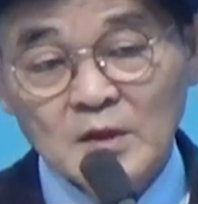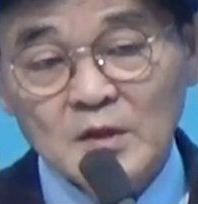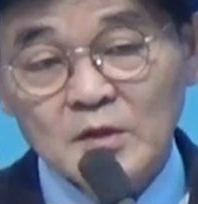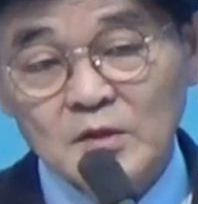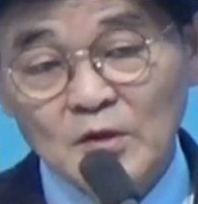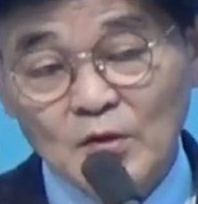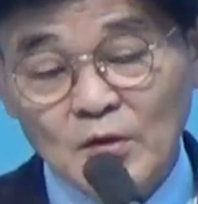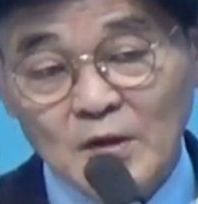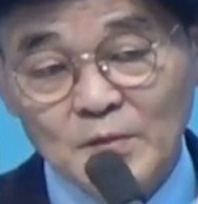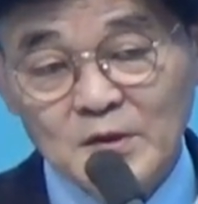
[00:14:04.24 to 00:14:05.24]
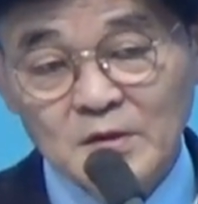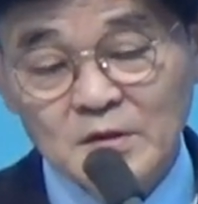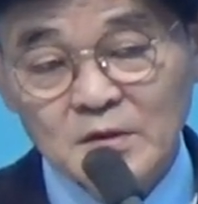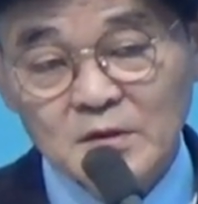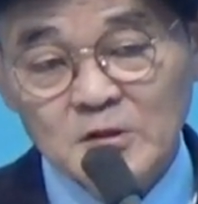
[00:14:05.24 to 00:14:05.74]
그대로
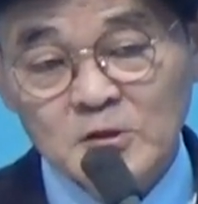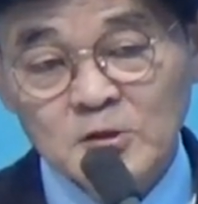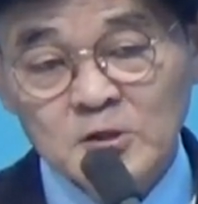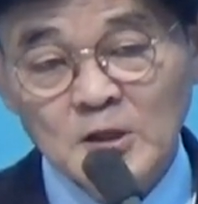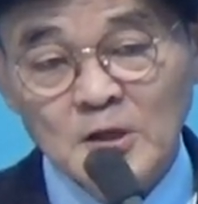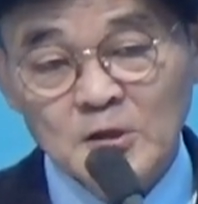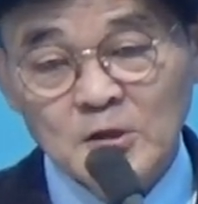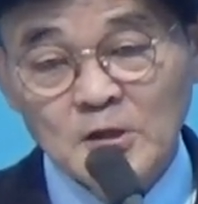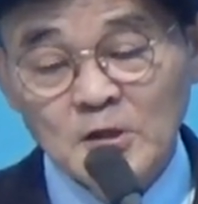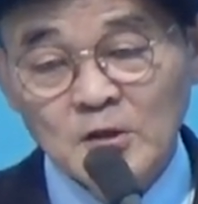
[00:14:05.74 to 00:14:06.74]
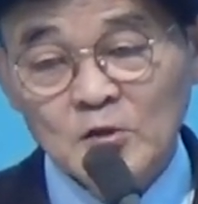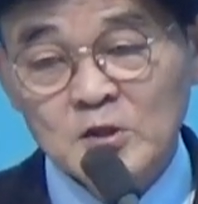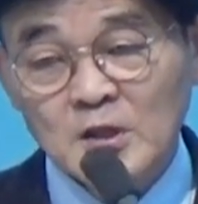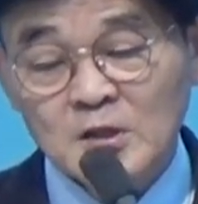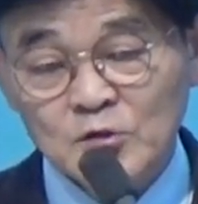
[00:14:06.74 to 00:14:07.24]
가면 그 차가 그대로
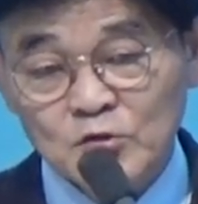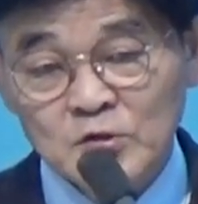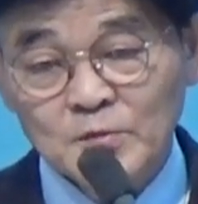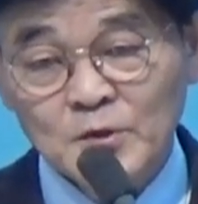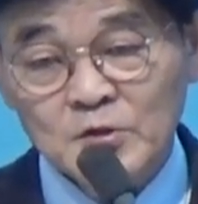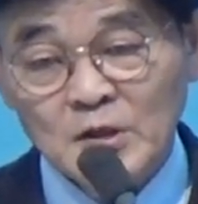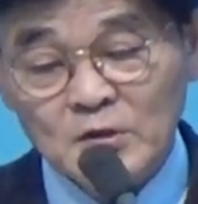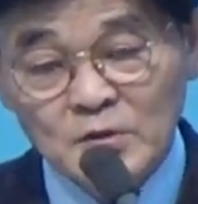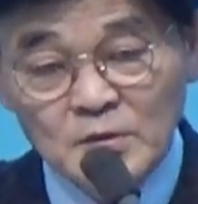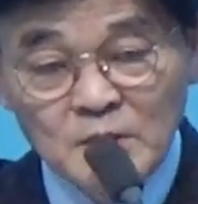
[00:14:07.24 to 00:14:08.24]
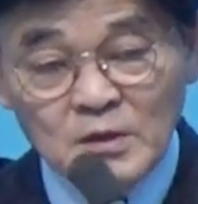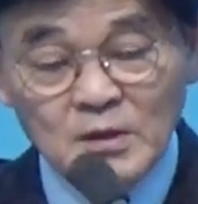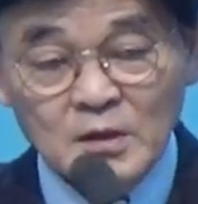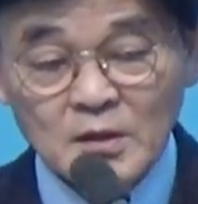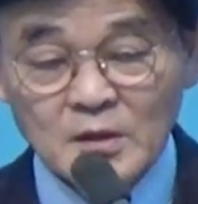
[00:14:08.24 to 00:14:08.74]
지하실 수십 명 싹
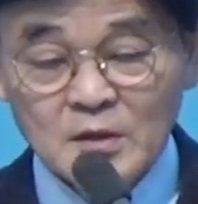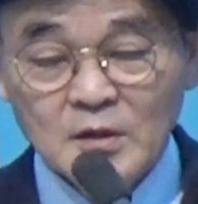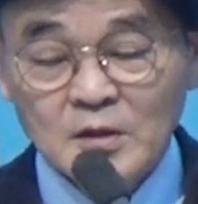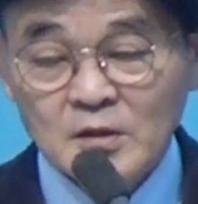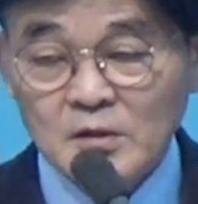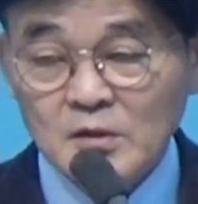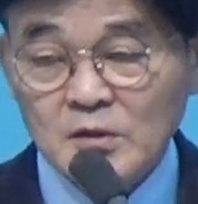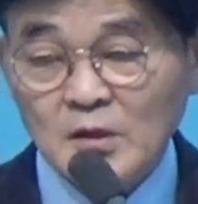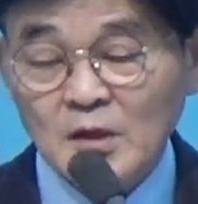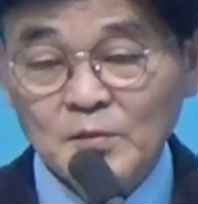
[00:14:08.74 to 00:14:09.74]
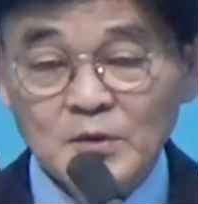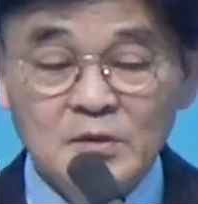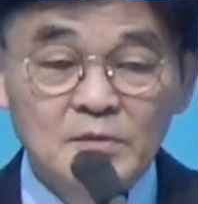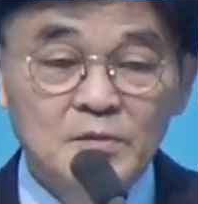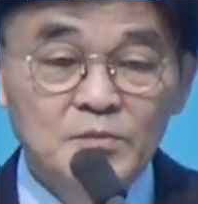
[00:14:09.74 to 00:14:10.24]

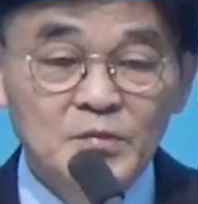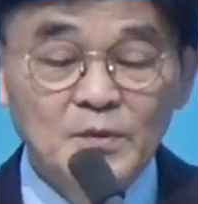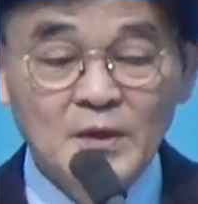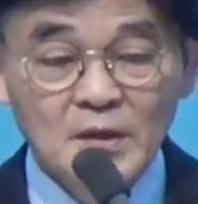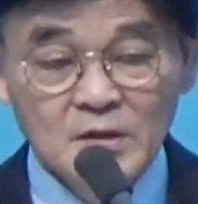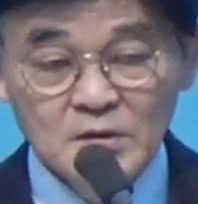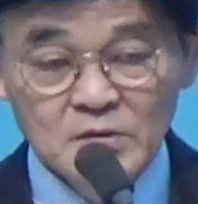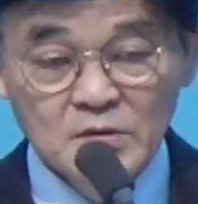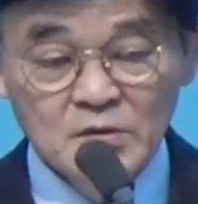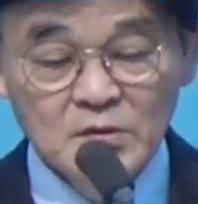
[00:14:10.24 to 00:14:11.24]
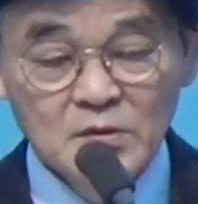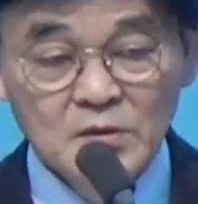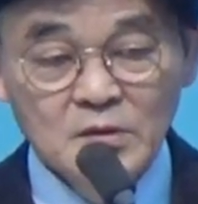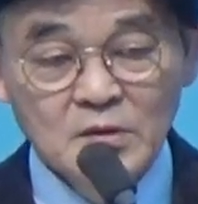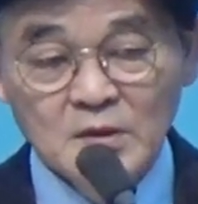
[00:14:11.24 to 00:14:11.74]
들어가면 피받아야 되겠죠.
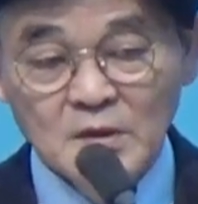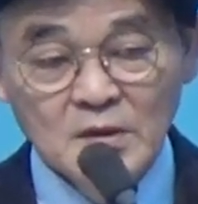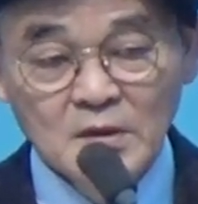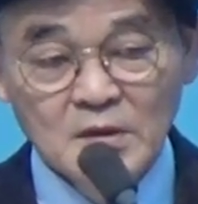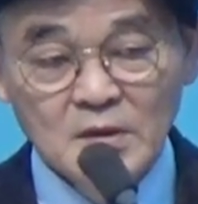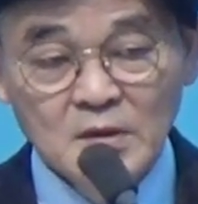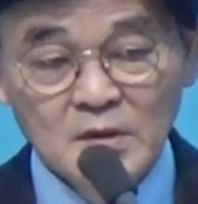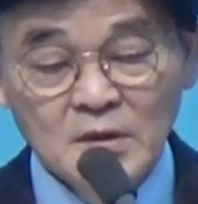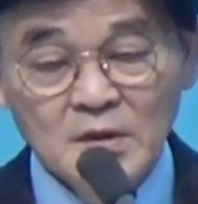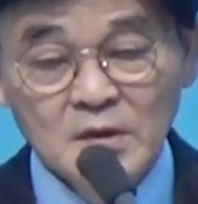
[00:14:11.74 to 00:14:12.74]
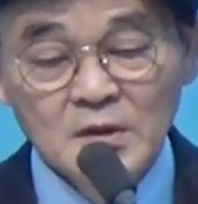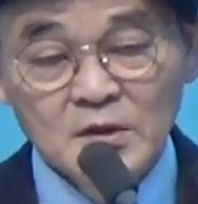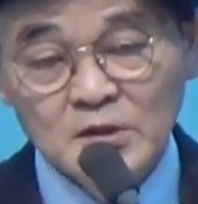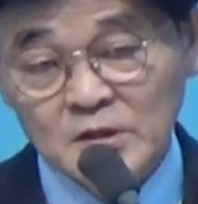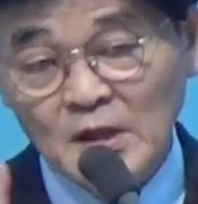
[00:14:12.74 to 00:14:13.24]
이야,
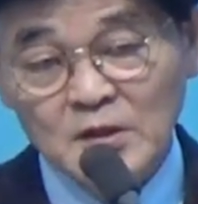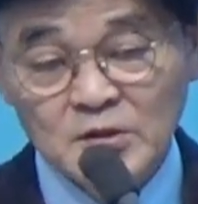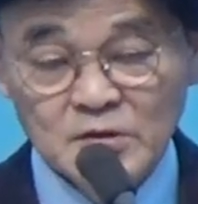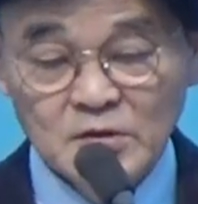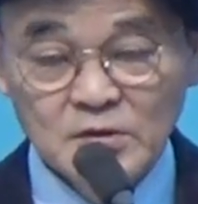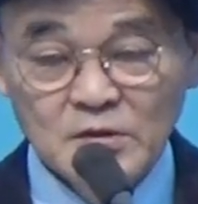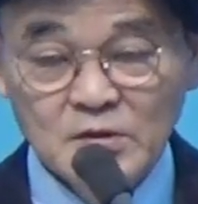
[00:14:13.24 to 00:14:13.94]
그 사건이 있었어.